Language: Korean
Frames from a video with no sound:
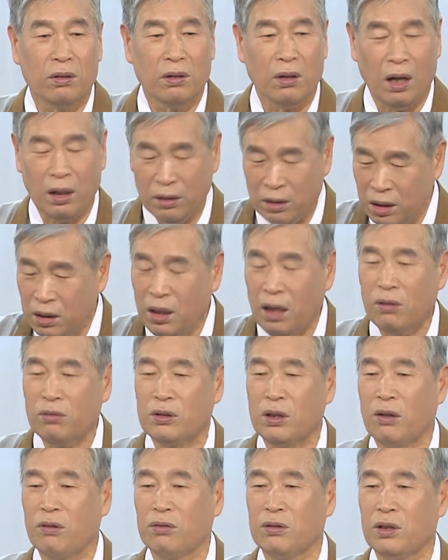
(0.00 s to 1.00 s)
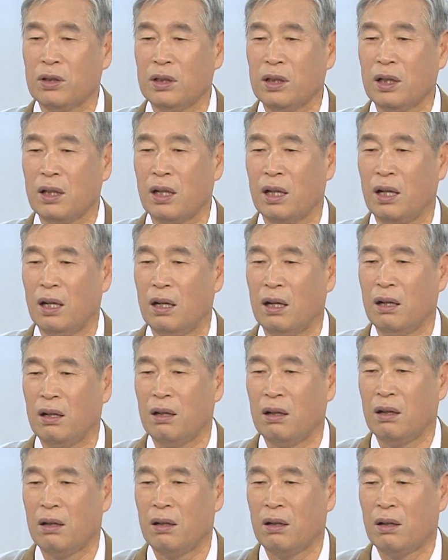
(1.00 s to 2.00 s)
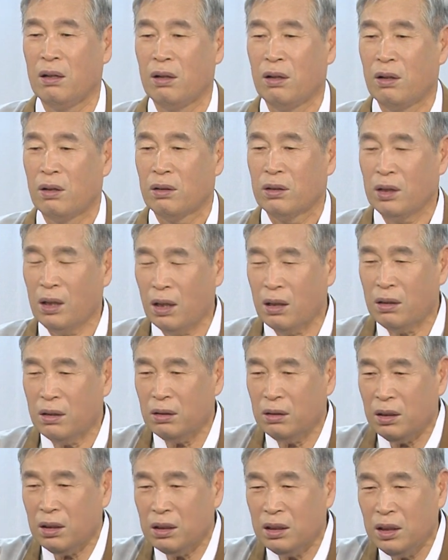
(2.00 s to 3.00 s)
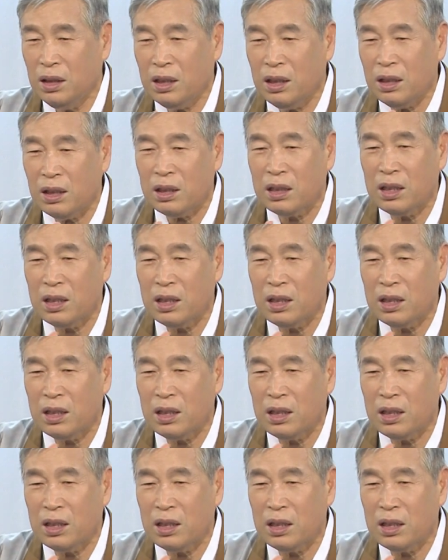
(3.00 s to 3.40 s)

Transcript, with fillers: 안 된다고 자꾸 뜨니까. 근데 그런, 이런